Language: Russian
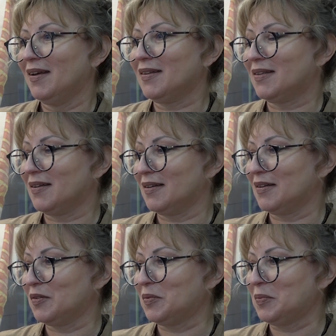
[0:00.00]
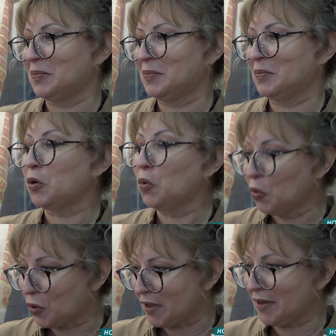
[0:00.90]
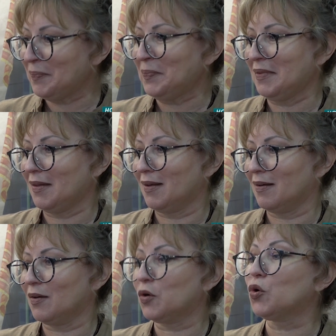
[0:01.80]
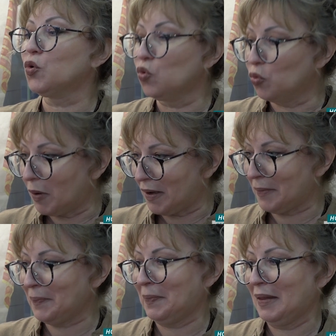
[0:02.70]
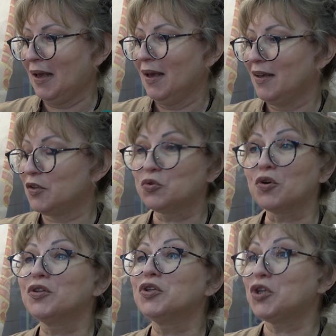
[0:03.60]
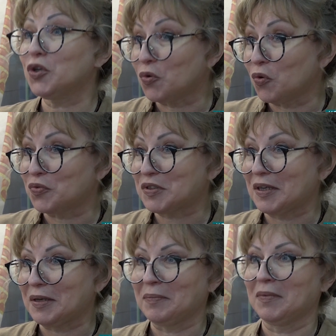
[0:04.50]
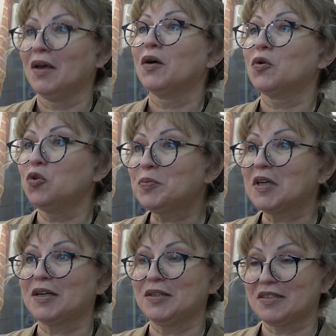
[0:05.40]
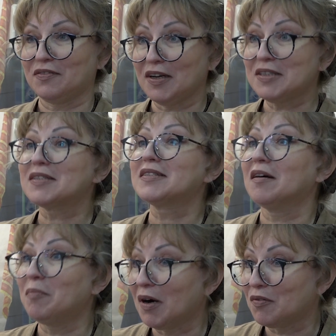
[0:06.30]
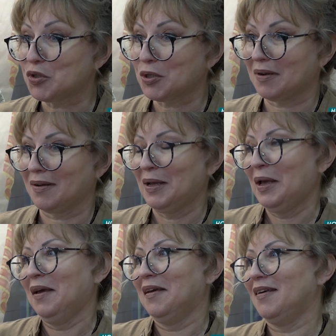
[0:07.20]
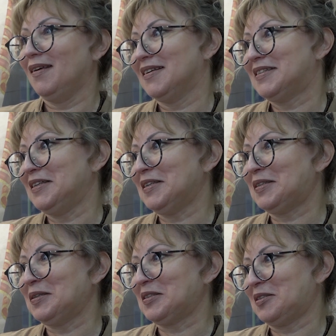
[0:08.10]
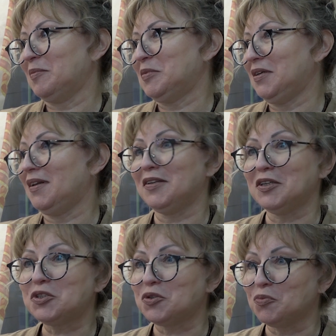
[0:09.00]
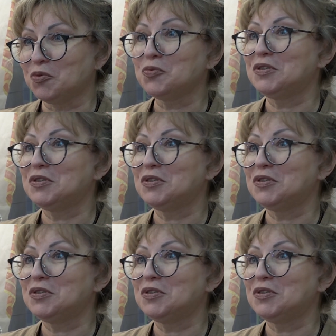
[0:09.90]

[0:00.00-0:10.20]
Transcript: Это куклы э, клуба из города Чайковский. Клуб так и называется «Забавушка». И здесь на самом деле есть чему